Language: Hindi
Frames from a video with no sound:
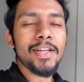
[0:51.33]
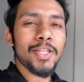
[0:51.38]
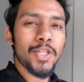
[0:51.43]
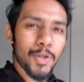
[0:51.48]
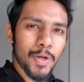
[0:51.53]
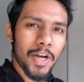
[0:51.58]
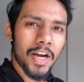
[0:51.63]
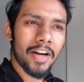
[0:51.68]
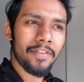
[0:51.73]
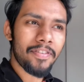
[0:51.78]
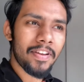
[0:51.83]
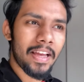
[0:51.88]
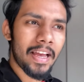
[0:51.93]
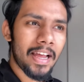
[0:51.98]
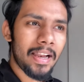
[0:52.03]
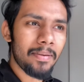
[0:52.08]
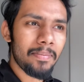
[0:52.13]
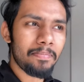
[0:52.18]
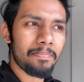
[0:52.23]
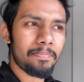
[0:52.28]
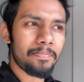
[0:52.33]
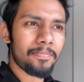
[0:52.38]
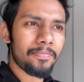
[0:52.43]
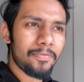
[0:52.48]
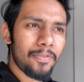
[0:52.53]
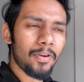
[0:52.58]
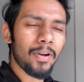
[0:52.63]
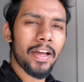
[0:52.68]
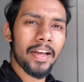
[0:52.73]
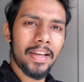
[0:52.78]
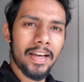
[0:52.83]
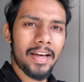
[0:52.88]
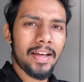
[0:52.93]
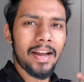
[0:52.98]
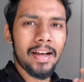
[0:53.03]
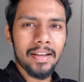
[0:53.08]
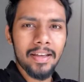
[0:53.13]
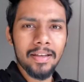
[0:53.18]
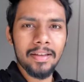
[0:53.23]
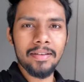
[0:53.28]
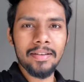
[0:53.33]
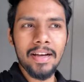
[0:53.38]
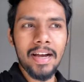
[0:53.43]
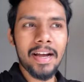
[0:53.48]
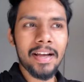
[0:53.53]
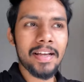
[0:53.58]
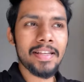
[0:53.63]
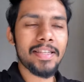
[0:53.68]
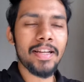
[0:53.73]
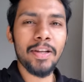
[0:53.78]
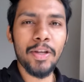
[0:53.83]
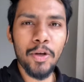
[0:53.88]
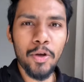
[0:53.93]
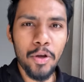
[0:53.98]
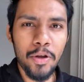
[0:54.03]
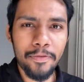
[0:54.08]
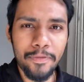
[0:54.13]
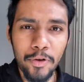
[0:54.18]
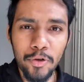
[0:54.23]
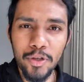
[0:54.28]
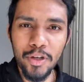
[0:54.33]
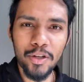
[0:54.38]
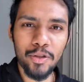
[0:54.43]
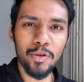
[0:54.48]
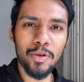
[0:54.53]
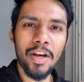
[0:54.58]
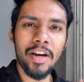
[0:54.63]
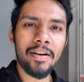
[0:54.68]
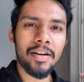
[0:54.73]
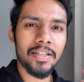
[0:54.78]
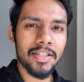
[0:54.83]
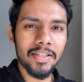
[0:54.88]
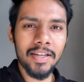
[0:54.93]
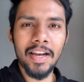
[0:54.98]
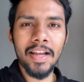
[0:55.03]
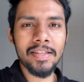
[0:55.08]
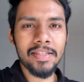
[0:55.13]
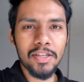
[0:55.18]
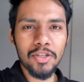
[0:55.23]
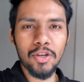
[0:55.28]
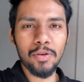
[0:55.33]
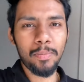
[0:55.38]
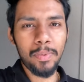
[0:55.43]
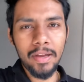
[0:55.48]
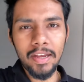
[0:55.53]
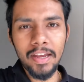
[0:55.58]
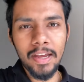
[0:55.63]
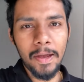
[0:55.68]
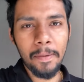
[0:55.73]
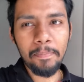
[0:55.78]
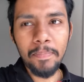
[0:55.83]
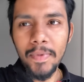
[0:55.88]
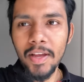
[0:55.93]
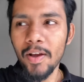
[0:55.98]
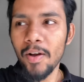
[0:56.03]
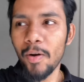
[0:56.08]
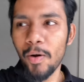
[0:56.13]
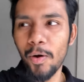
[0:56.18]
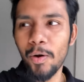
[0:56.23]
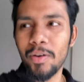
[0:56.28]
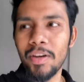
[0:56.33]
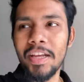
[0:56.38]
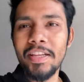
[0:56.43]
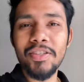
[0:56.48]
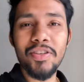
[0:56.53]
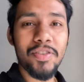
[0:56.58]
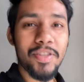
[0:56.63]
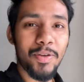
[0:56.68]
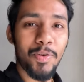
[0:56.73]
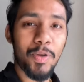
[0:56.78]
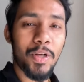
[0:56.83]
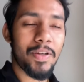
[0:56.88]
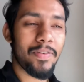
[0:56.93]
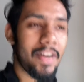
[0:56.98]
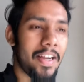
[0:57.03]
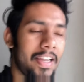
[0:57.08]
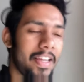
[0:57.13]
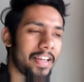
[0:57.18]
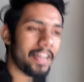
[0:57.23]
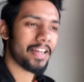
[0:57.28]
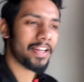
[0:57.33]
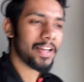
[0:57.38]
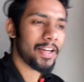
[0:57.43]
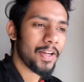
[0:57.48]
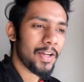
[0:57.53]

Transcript: जो कि काफ़ी हेल्पफुल है यार आगे आगे चल के क्योंकि फ्यूचर तो यार डिजिटलाइजेशन पे ही है ऑनलाइन चीज़ें होने वाली हैं